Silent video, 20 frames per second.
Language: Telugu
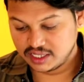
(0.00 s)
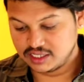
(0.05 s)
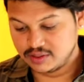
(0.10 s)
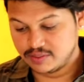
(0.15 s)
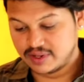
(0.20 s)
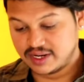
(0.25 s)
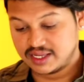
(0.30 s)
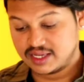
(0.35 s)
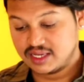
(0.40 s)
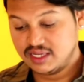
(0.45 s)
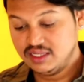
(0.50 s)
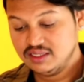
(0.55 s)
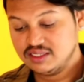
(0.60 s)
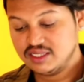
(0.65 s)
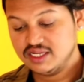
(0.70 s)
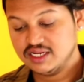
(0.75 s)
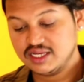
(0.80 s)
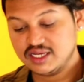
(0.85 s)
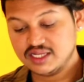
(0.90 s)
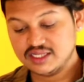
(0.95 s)
ఇది మనకి
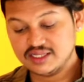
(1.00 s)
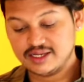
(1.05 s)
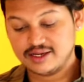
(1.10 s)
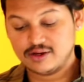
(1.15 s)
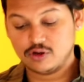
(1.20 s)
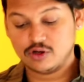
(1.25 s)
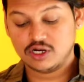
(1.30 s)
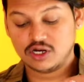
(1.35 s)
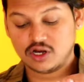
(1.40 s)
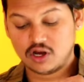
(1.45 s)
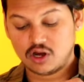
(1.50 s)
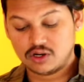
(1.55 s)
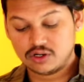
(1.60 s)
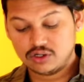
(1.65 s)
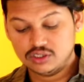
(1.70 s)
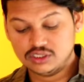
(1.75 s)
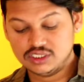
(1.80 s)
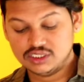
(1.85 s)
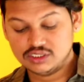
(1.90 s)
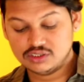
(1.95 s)
దీని కిందకి ఒక
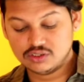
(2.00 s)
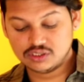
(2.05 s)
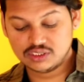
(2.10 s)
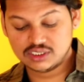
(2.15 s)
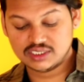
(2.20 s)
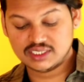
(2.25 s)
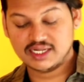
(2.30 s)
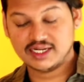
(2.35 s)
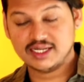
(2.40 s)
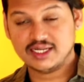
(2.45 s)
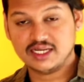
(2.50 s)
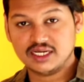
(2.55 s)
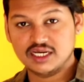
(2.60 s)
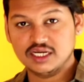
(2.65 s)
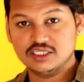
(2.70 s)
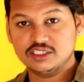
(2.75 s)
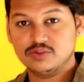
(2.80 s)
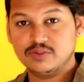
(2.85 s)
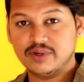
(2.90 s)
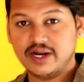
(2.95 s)
కార్గో జీన్స్ వచ్చేసరికి
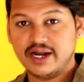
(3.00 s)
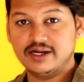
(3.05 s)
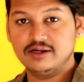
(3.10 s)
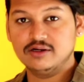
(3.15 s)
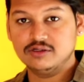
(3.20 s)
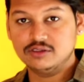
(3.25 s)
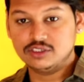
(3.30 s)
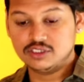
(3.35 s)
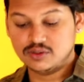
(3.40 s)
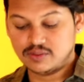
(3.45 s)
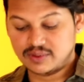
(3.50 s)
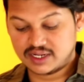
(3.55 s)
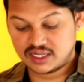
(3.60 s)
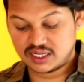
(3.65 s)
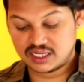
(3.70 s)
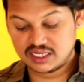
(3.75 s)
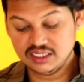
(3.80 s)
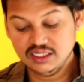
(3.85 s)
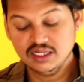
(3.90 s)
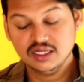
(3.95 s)
కెచ్ బ్రాండ్ నుంచి
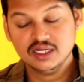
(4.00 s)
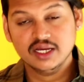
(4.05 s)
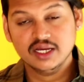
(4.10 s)
మనకి